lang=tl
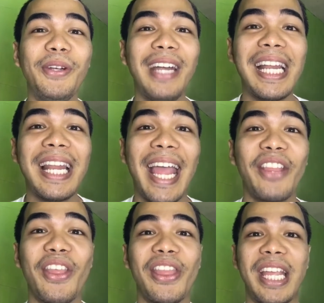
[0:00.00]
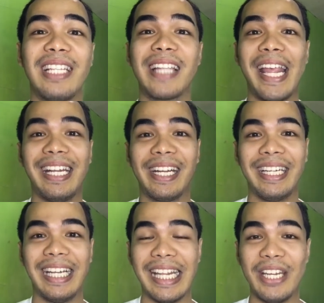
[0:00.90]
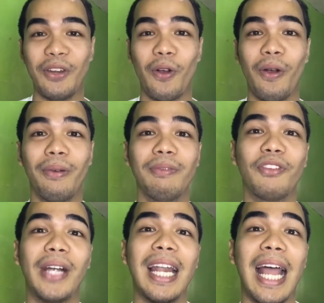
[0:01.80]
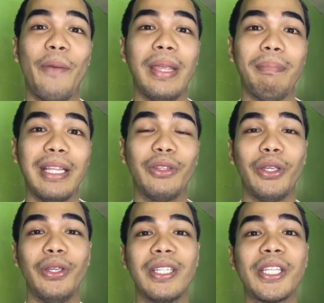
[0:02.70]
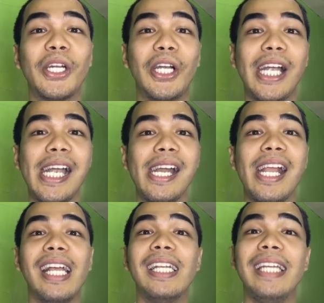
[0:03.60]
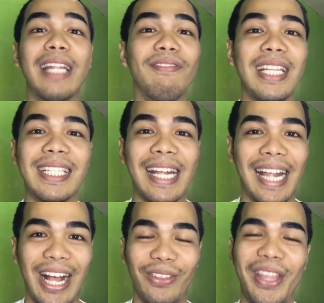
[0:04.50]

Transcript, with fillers: really like to thank Sai Gringlino for allowing me to use her Netflix account.